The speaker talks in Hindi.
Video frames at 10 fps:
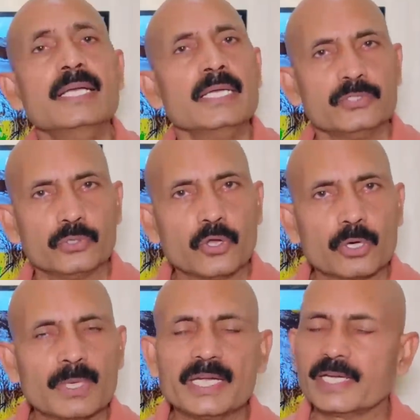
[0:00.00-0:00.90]
है जो
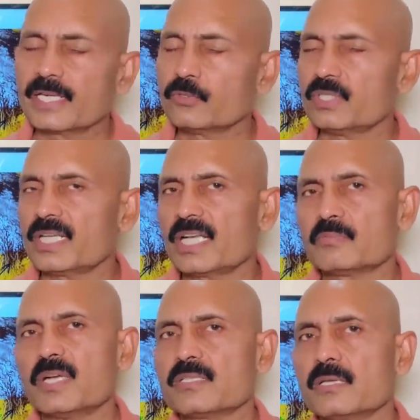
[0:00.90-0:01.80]
नॉर्मल डेट है उसी के
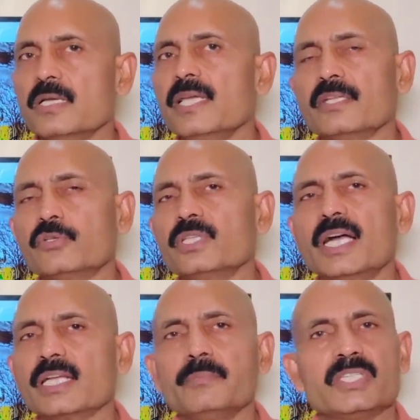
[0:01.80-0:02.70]
आसपास एक दो दिन
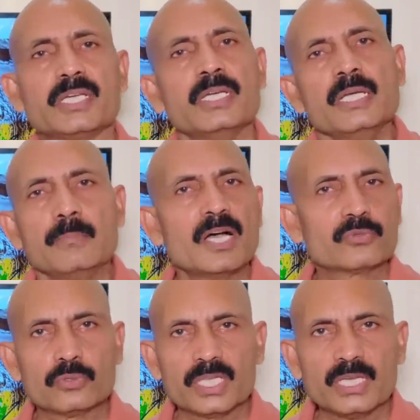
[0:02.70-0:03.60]
आगे पीछे
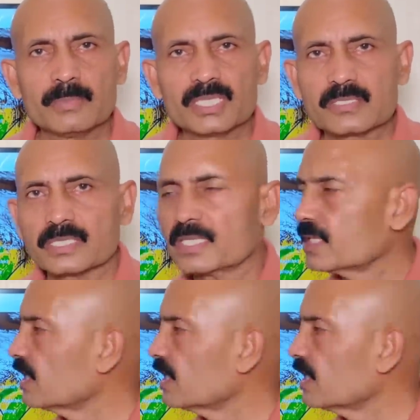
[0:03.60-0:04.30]
मानसून दिल्ली में दस्तक दे